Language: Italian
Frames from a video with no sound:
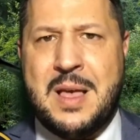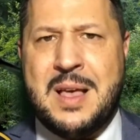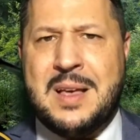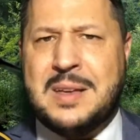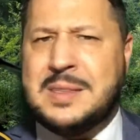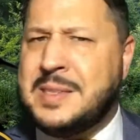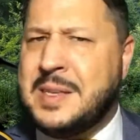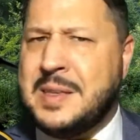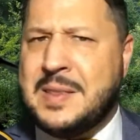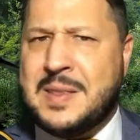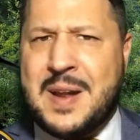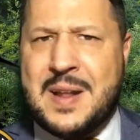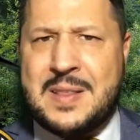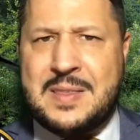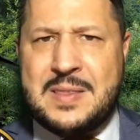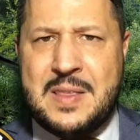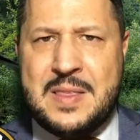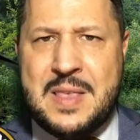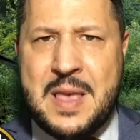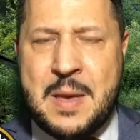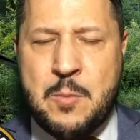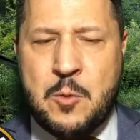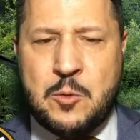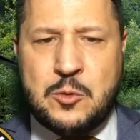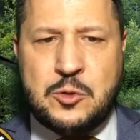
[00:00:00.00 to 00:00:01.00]
Si tratti
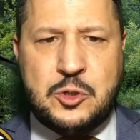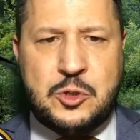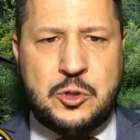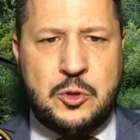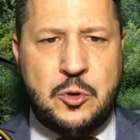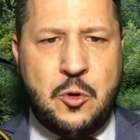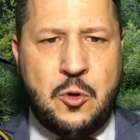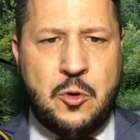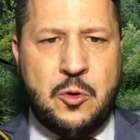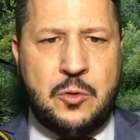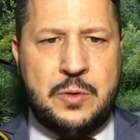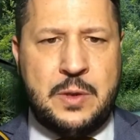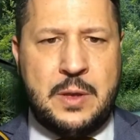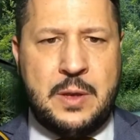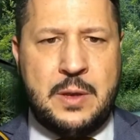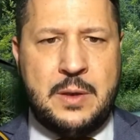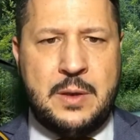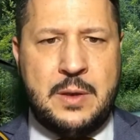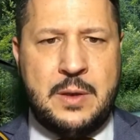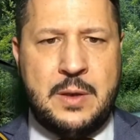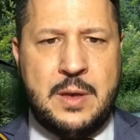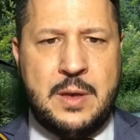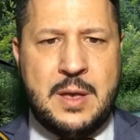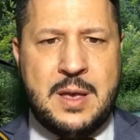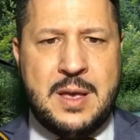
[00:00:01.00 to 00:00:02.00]
di emozioni,
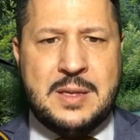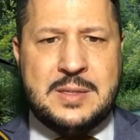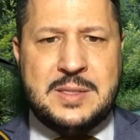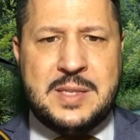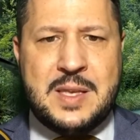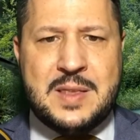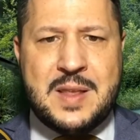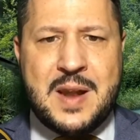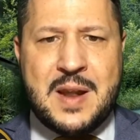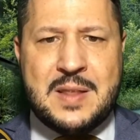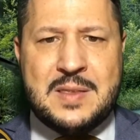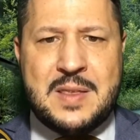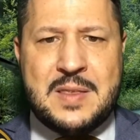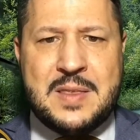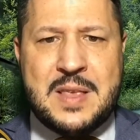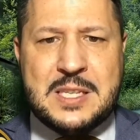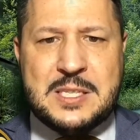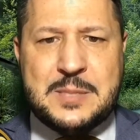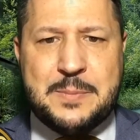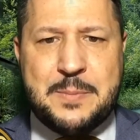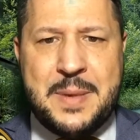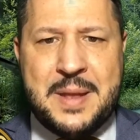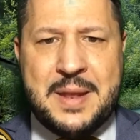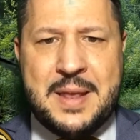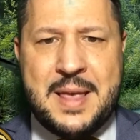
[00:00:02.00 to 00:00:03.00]
si tratti di
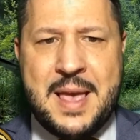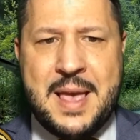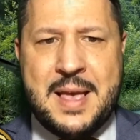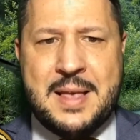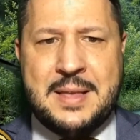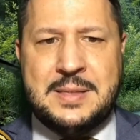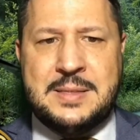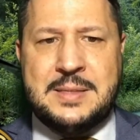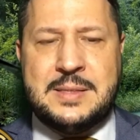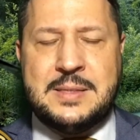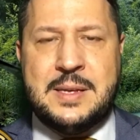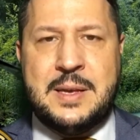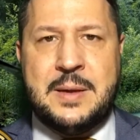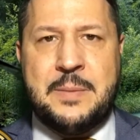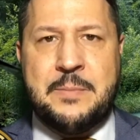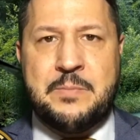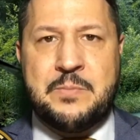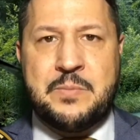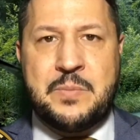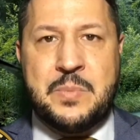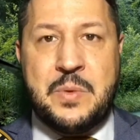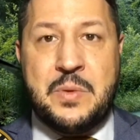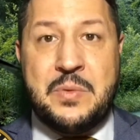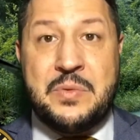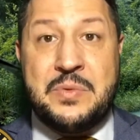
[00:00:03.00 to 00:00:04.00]

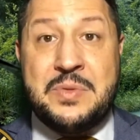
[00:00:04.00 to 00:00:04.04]
esperienze,